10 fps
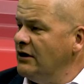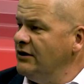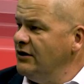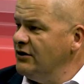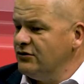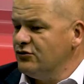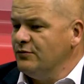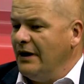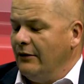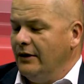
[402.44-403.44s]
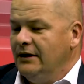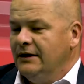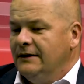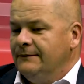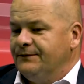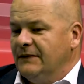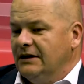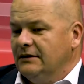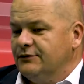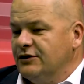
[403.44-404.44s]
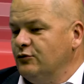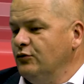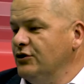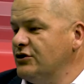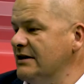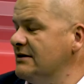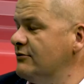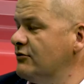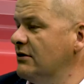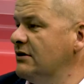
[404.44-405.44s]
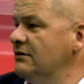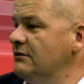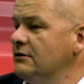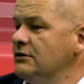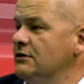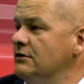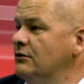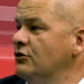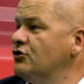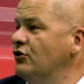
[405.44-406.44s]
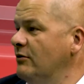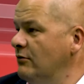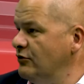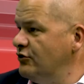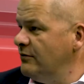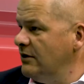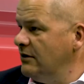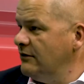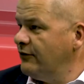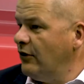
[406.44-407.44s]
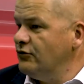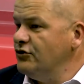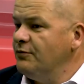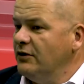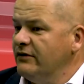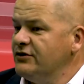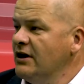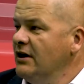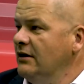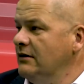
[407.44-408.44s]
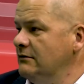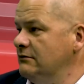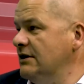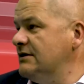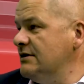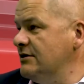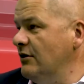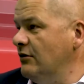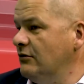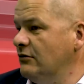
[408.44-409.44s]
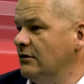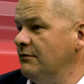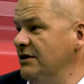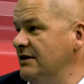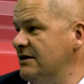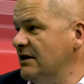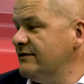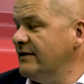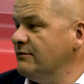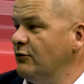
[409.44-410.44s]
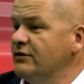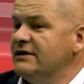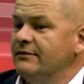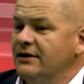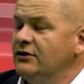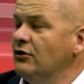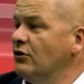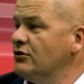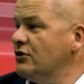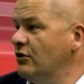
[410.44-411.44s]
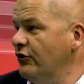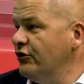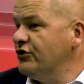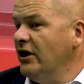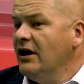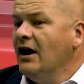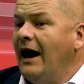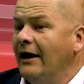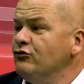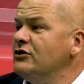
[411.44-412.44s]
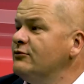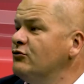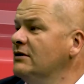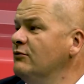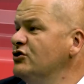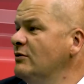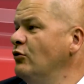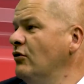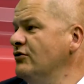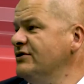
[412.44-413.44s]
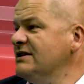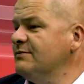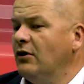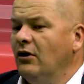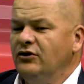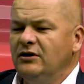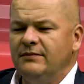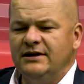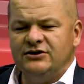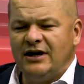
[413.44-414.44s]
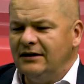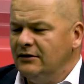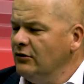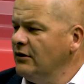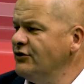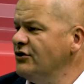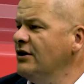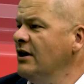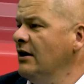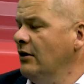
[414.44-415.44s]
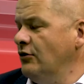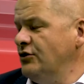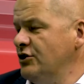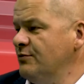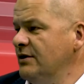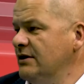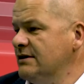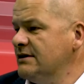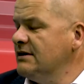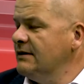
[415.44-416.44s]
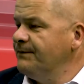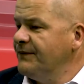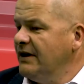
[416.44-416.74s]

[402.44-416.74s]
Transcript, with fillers: totalnie niezrozumiałe. E, przez długi czas na przykład e, do zoo mogliśmy wchodzić, ponieważ e, decyzją ministerstwa były zamknięte ogrody zoologiczne, a już na przykład można było korzystać spokojnie, bez żadnych ograniczeń, chociażby z